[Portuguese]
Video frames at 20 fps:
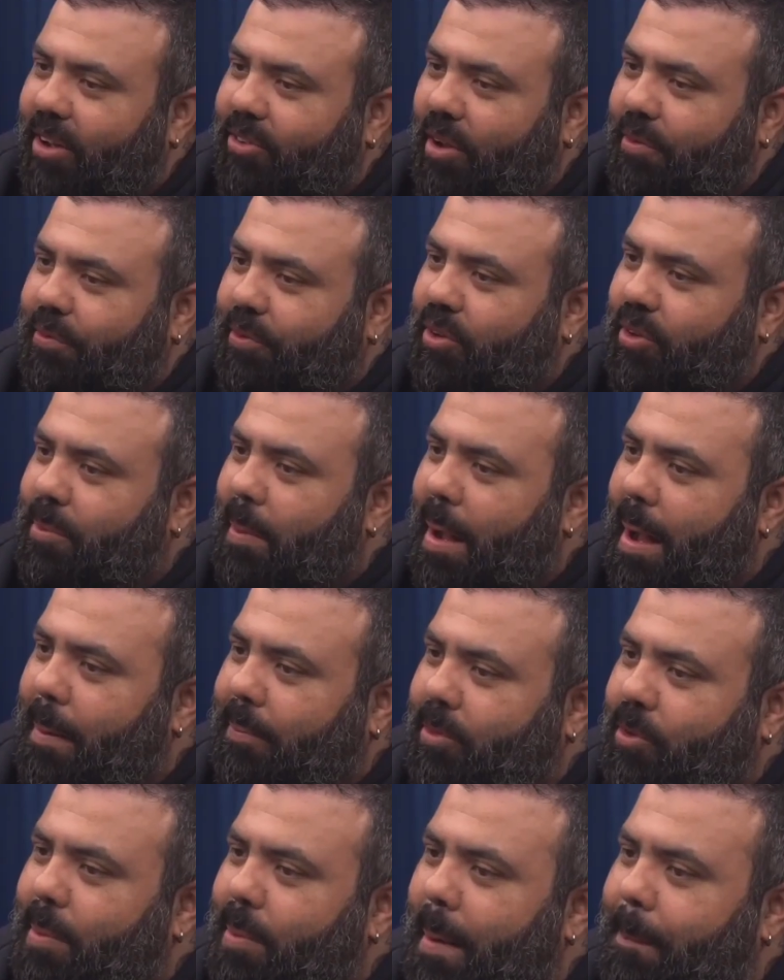ligado,
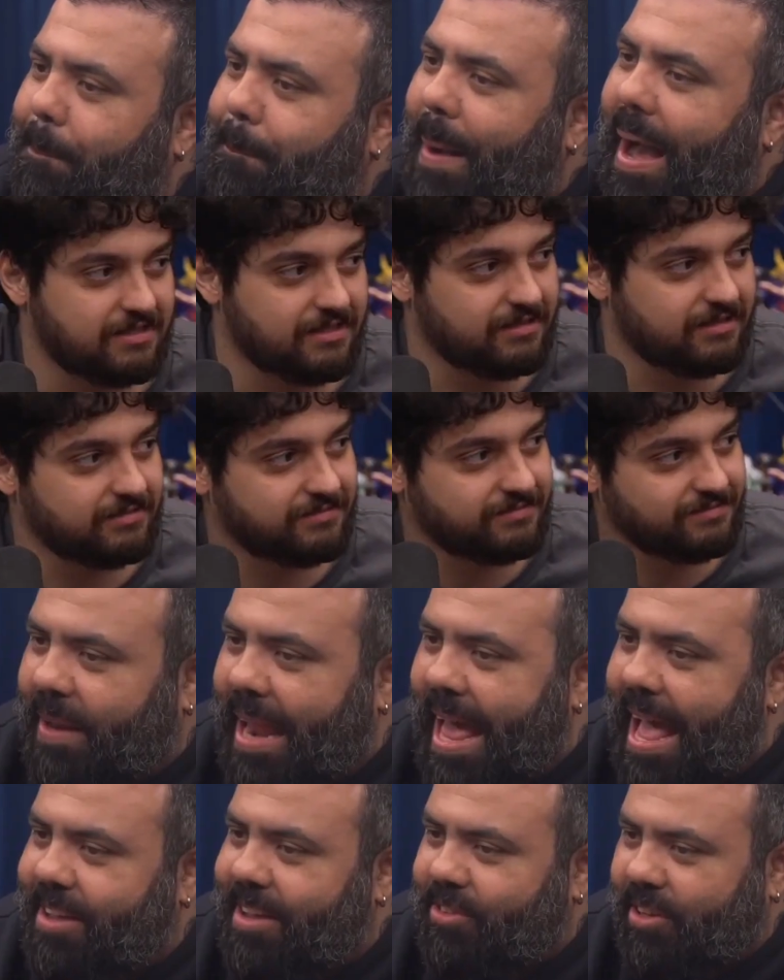numa, numa Party of
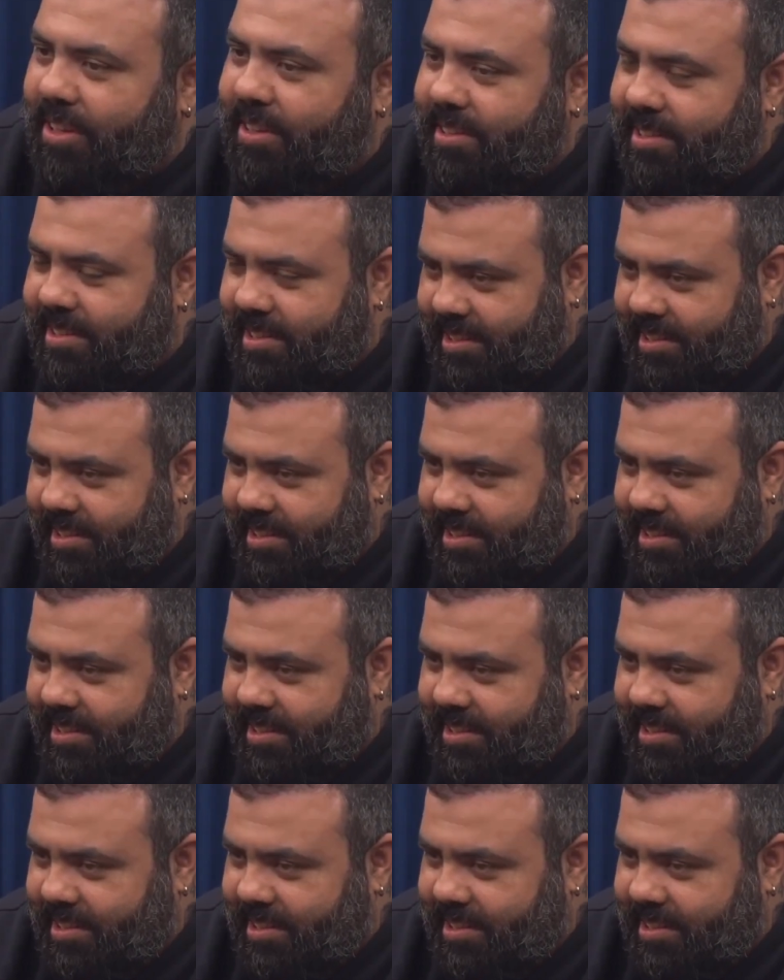Legends.